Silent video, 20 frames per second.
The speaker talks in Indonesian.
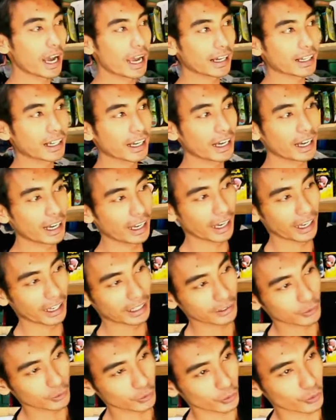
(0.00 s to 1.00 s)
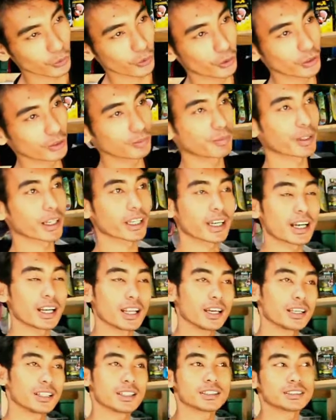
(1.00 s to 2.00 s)
agak nurun
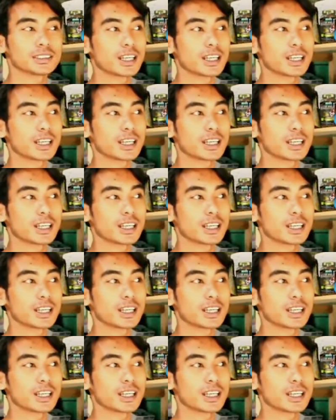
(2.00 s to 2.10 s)
mereka lari